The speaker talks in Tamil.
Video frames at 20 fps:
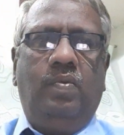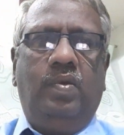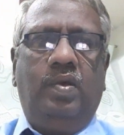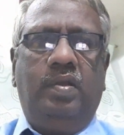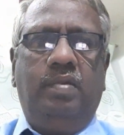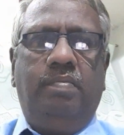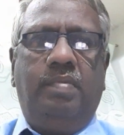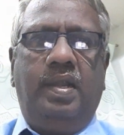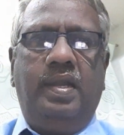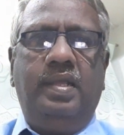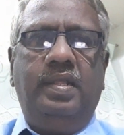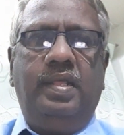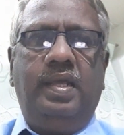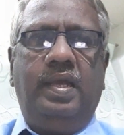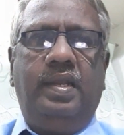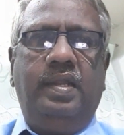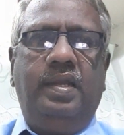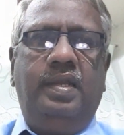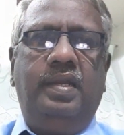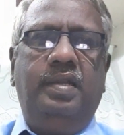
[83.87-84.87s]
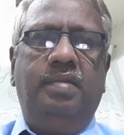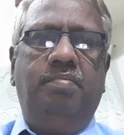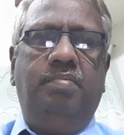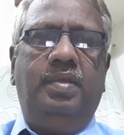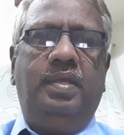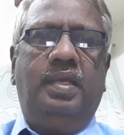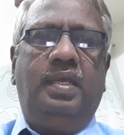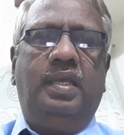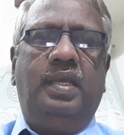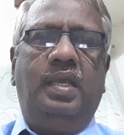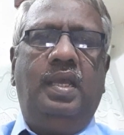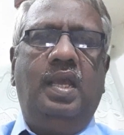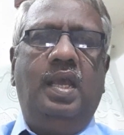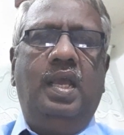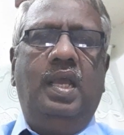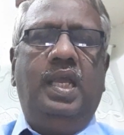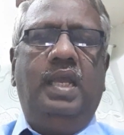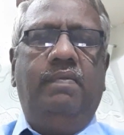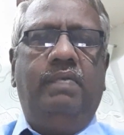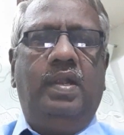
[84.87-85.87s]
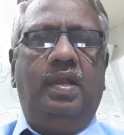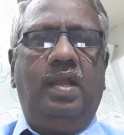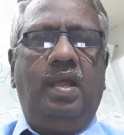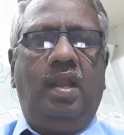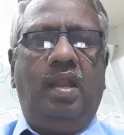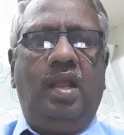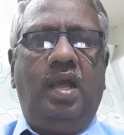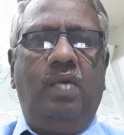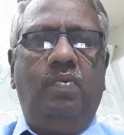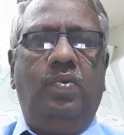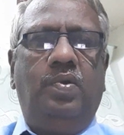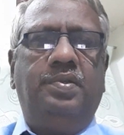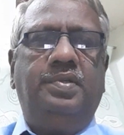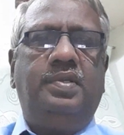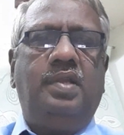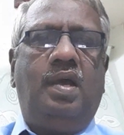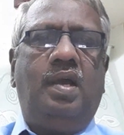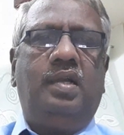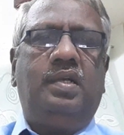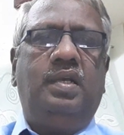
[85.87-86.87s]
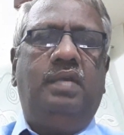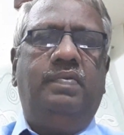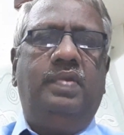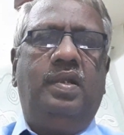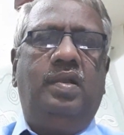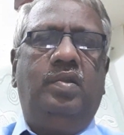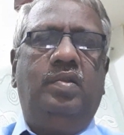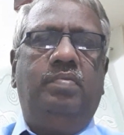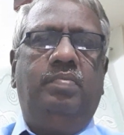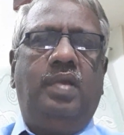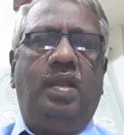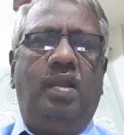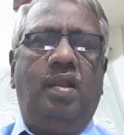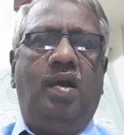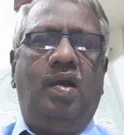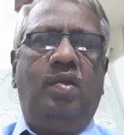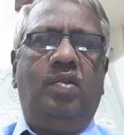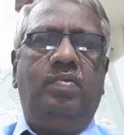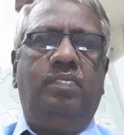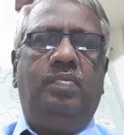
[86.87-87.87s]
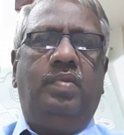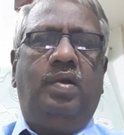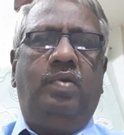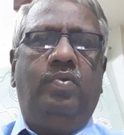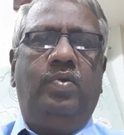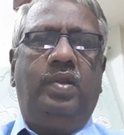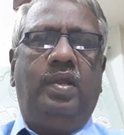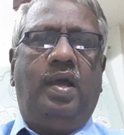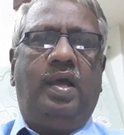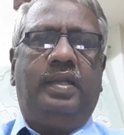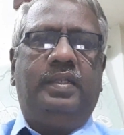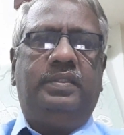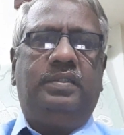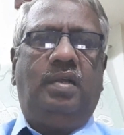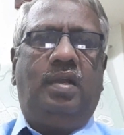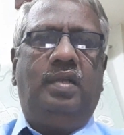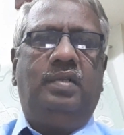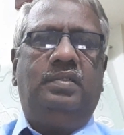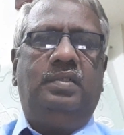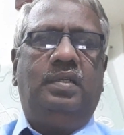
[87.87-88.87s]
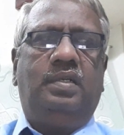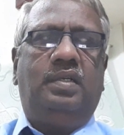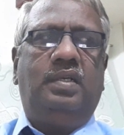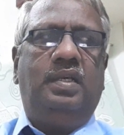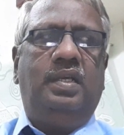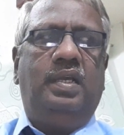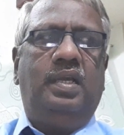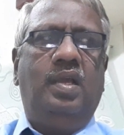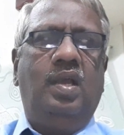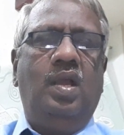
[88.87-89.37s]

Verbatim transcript: ஒரு மனிதர் எழும்பி இவைகளையெல்லாம் ஒன்றாக்க வேண்டும் எல்லாரும் ஒரு அரசாட்சிக்கு